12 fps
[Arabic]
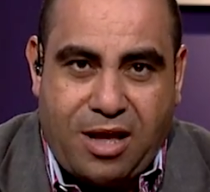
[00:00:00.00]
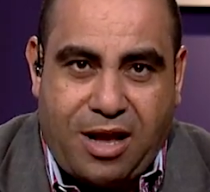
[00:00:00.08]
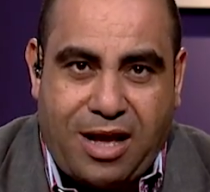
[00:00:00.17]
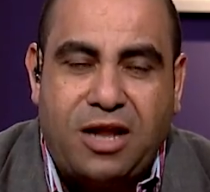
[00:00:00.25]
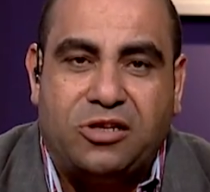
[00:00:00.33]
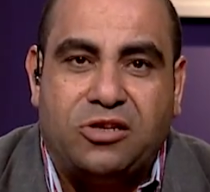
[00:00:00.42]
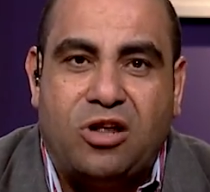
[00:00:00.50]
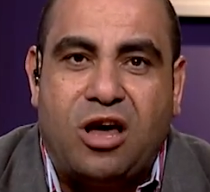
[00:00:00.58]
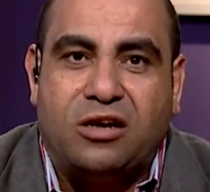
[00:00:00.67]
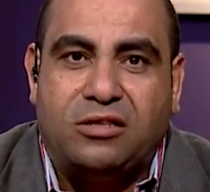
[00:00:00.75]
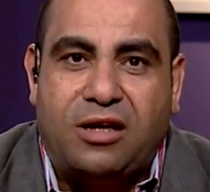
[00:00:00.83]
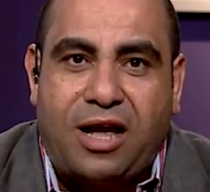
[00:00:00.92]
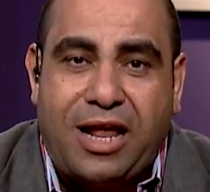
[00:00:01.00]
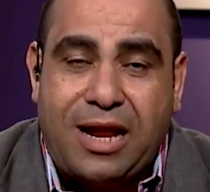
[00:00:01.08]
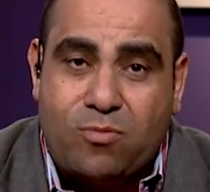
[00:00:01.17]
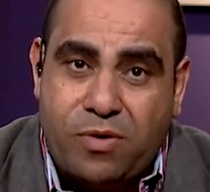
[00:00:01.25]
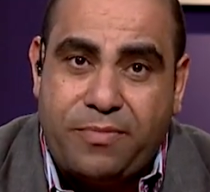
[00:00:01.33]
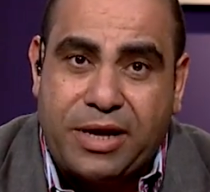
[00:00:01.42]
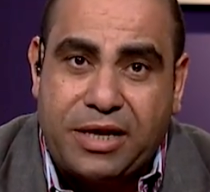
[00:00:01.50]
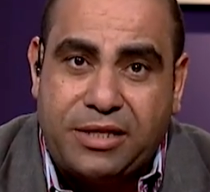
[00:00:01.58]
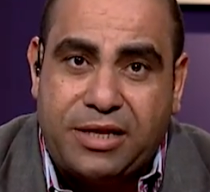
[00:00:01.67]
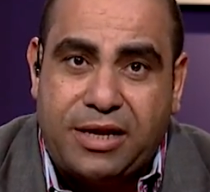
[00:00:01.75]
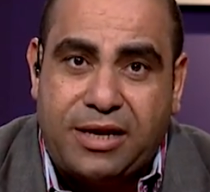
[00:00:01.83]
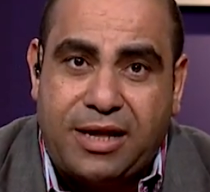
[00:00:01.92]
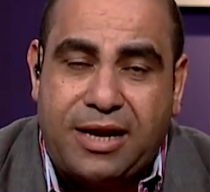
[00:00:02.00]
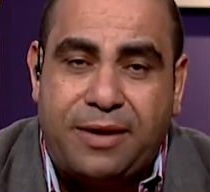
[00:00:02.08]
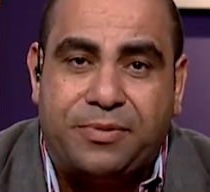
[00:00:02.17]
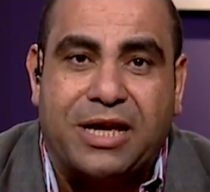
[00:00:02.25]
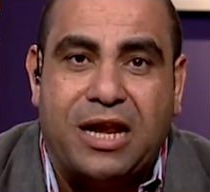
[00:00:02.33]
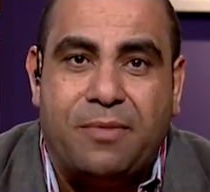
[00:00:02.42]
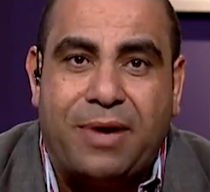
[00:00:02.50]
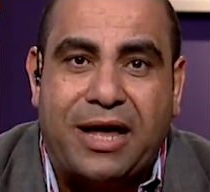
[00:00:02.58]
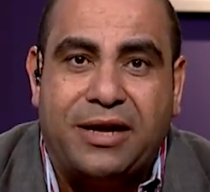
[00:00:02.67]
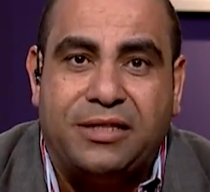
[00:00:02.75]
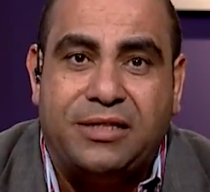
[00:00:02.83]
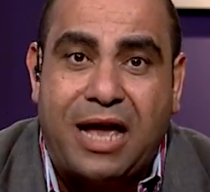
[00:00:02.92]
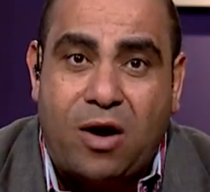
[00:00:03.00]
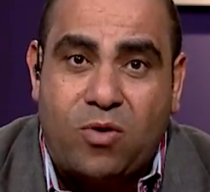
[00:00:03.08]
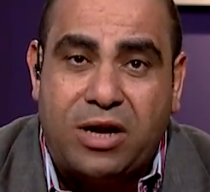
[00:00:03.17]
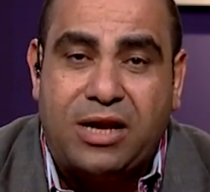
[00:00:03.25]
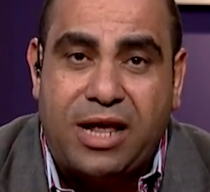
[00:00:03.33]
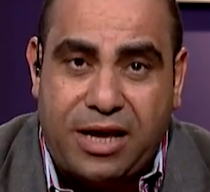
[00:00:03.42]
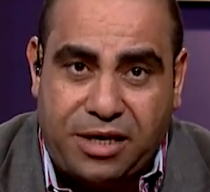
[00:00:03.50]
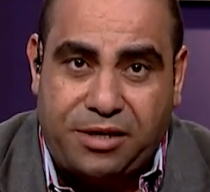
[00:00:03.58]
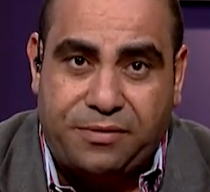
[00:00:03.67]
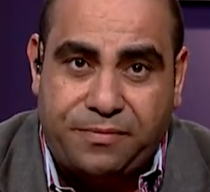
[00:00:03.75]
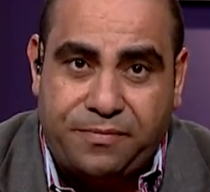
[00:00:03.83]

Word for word: حلقة النهاردة حلقة مهمة جدا لأنها بتتكلم عن الدعوة الإلهية